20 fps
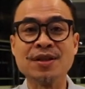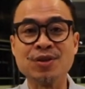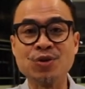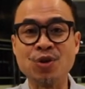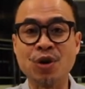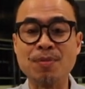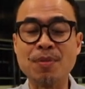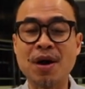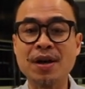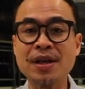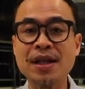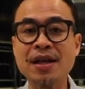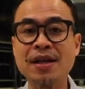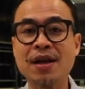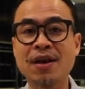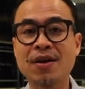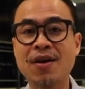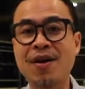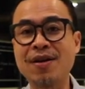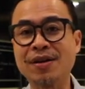ส่วนบอดี้
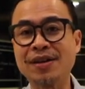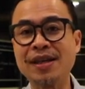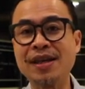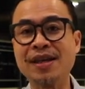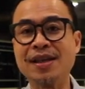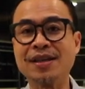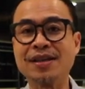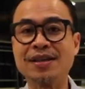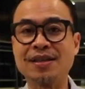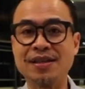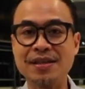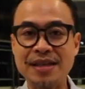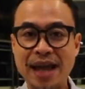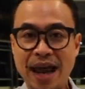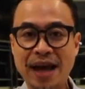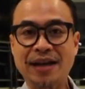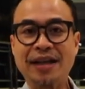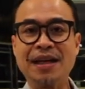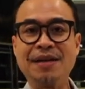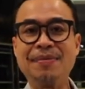กับกล้องนี่แย
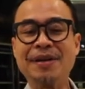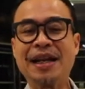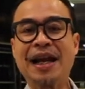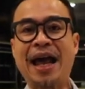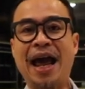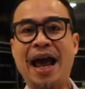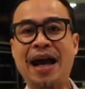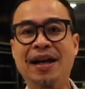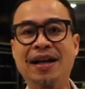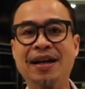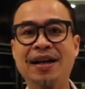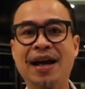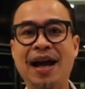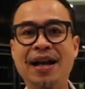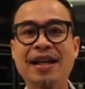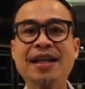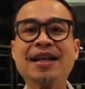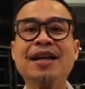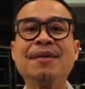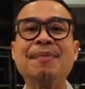กถือมาต่างหากเลยอั
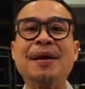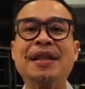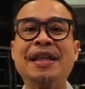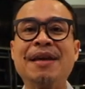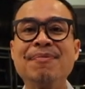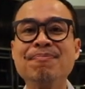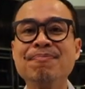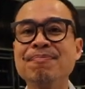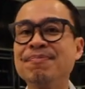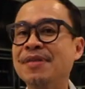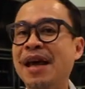นนี้คือไปทริป